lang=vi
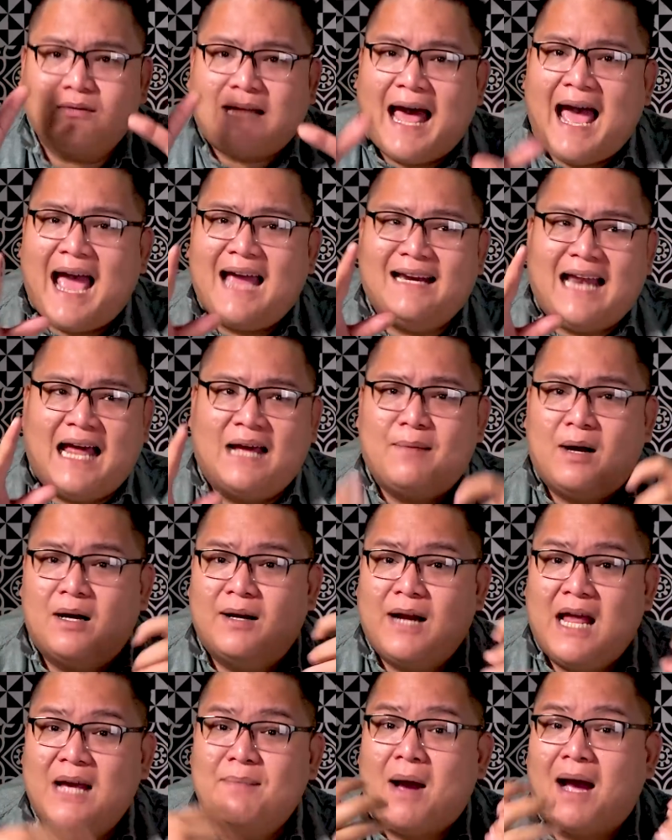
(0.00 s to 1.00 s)
tai lại mà
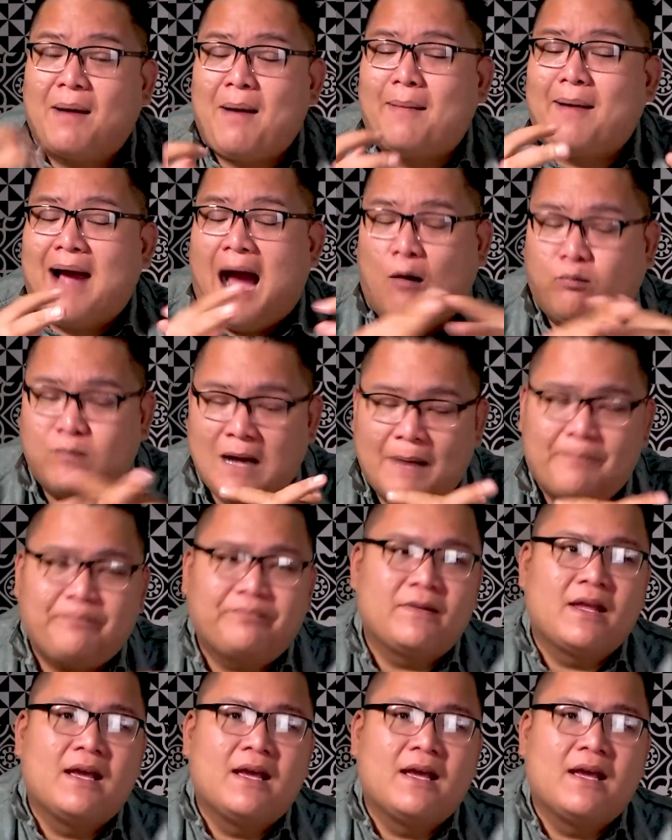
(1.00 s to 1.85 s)
để mà bạn học á